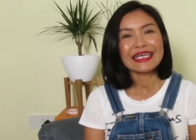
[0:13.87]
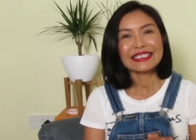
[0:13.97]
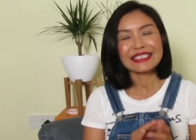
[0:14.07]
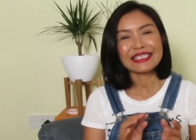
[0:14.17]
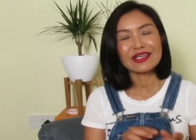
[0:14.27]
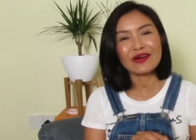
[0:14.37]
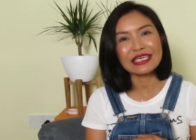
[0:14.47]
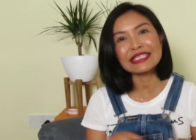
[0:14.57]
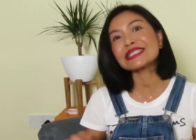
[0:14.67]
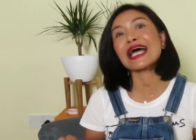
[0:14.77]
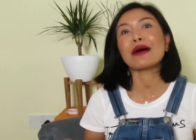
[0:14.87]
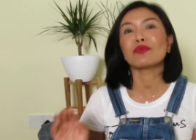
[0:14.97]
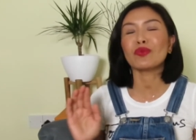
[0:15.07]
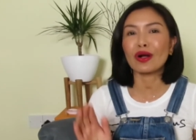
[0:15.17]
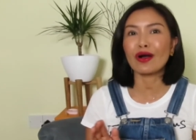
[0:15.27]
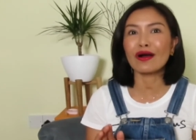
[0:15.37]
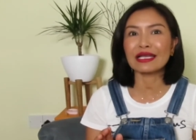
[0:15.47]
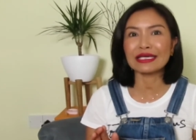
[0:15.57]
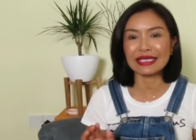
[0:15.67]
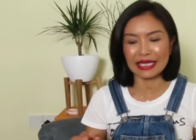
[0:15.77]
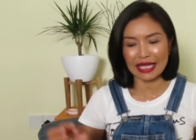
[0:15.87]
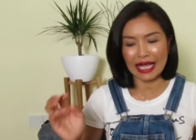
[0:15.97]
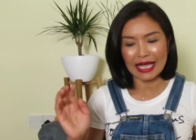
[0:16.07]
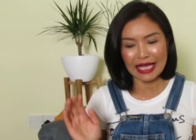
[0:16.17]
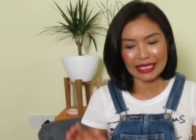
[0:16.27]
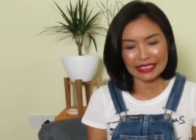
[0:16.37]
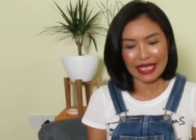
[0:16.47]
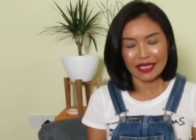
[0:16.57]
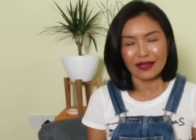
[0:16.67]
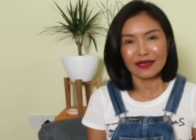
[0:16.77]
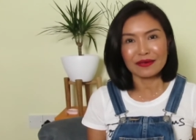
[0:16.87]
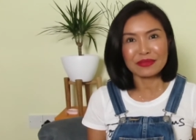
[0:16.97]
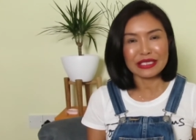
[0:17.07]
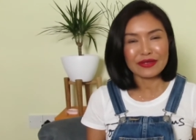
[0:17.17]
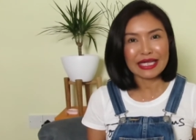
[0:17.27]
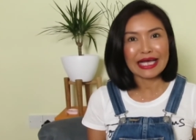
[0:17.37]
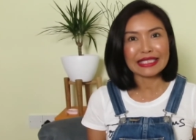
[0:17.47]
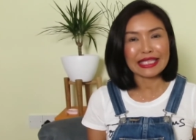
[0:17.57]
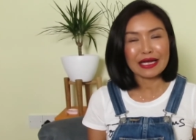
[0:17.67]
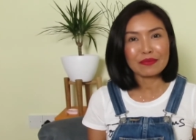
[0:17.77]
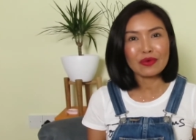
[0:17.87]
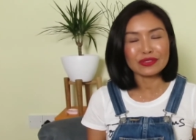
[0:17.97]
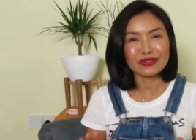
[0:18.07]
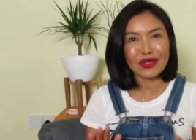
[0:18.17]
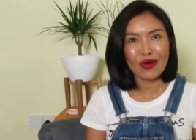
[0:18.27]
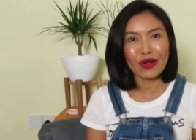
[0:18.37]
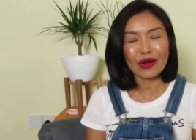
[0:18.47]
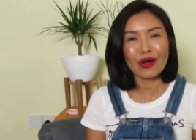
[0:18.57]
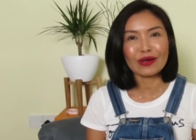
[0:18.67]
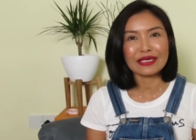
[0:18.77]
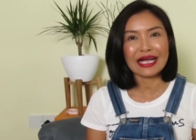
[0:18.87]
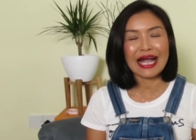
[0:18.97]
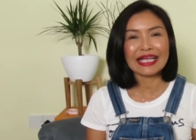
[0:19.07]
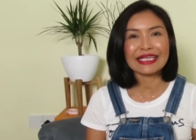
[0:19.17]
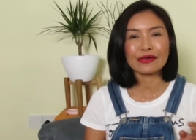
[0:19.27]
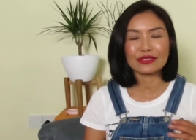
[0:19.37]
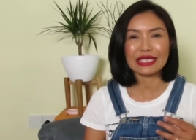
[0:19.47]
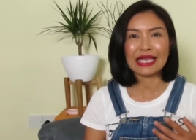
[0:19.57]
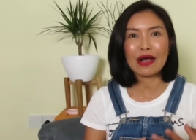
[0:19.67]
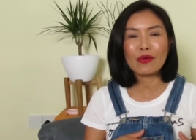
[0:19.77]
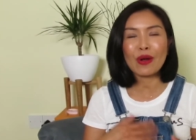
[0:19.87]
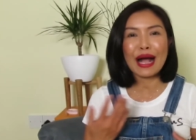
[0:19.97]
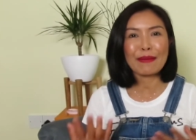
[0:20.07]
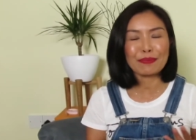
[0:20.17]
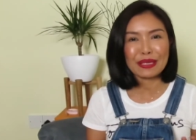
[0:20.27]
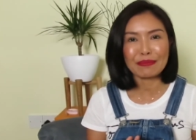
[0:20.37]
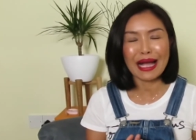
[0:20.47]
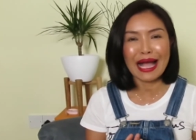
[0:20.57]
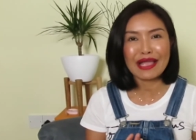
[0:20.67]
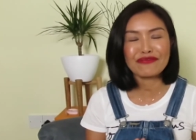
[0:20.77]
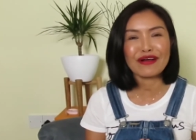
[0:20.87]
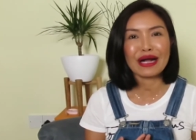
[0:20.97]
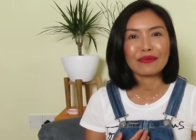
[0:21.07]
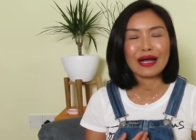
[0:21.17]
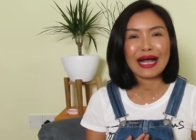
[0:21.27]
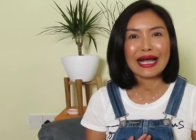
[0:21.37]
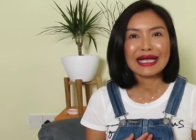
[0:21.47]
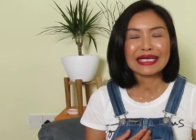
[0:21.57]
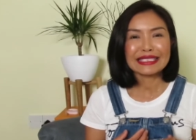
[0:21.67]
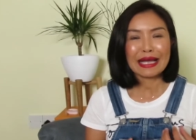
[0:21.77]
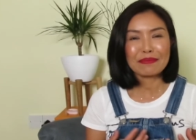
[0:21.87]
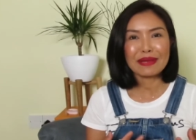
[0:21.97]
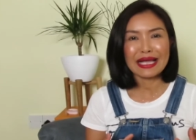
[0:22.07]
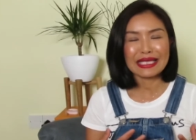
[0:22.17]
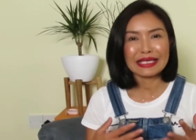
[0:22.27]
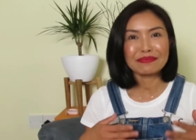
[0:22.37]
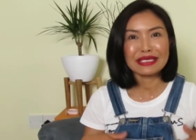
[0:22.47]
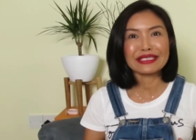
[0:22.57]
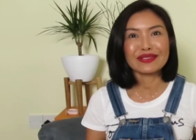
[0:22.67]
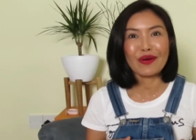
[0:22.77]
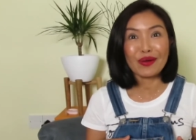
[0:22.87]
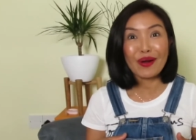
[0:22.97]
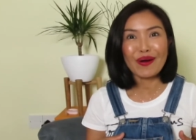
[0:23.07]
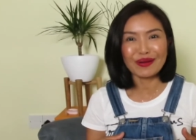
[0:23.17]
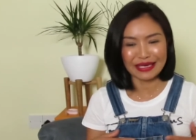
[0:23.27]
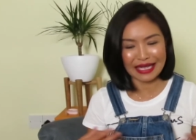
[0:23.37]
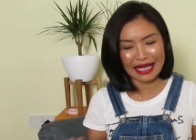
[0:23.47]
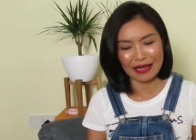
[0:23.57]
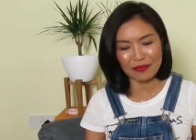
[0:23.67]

ชื่อก็ขึ้นตามหัวข้อเลยนะคะ แต่ก็มีด้วยกันทั้งหมด2กล่องนะคะเดี๋ยวจะเล่าความเป็นมาให้ฟังว่าทำไมมี 2 กล่องนะคะ